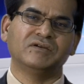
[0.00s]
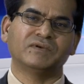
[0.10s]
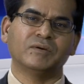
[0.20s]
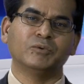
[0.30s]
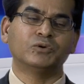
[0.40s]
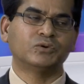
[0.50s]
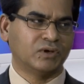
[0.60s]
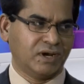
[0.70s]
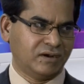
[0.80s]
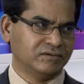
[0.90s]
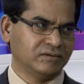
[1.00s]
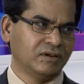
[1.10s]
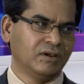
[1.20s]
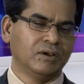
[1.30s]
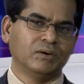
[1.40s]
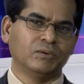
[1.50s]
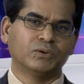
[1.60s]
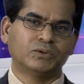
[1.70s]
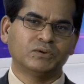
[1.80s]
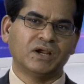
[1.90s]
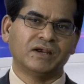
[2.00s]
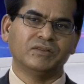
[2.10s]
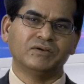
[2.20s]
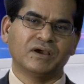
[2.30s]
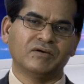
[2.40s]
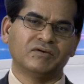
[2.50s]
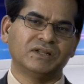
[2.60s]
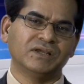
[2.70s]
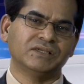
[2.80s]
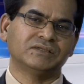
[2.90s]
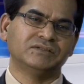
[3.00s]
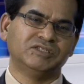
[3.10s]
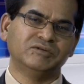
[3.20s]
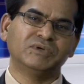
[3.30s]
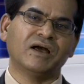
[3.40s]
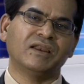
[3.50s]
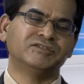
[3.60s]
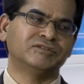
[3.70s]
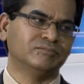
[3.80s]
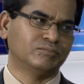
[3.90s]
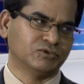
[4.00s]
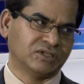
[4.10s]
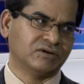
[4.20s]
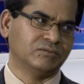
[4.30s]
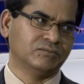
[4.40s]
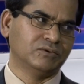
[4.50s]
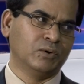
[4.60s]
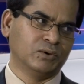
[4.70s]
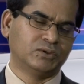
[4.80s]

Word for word: ఫ్రమ్ గుడ్ టు గ్రేట్ గుడ్ టు గ్రేట్ ఎందుకన్నామంటే జిమ్ కాలిన్స్ పుస్తకం గుడ్ టు